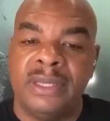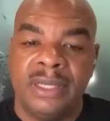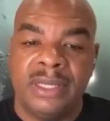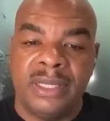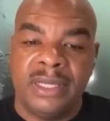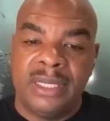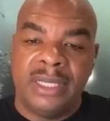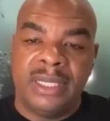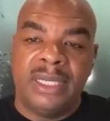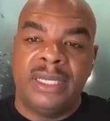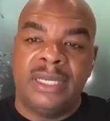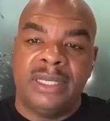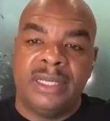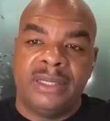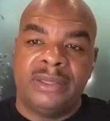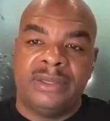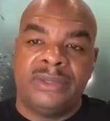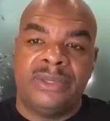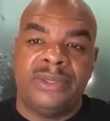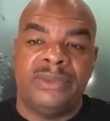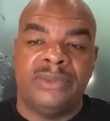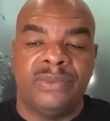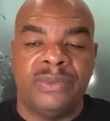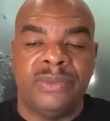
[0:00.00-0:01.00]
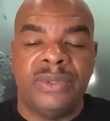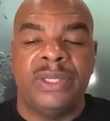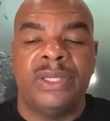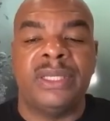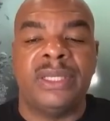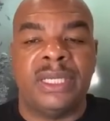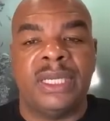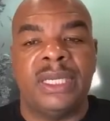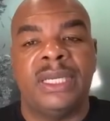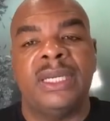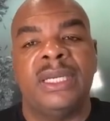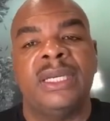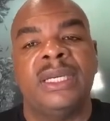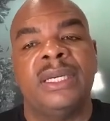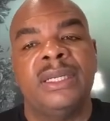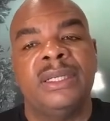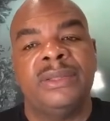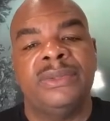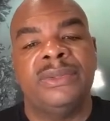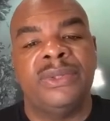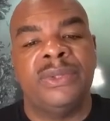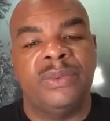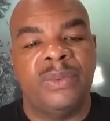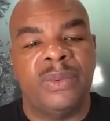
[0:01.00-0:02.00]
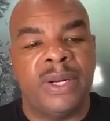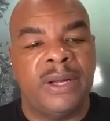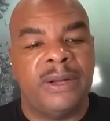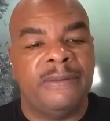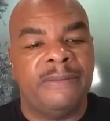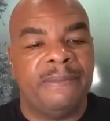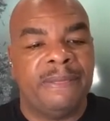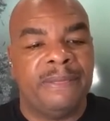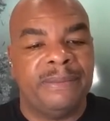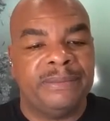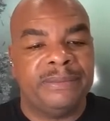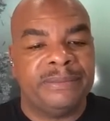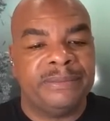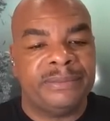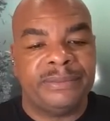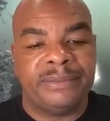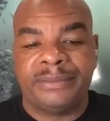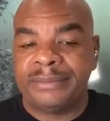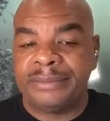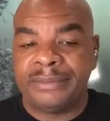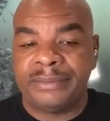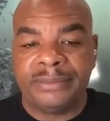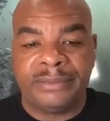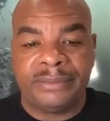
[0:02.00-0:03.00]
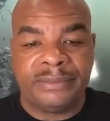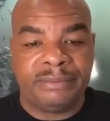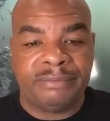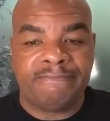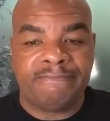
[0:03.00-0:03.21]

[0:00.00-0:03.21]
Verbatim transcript: Это мое мнение. Тогда у вас все будет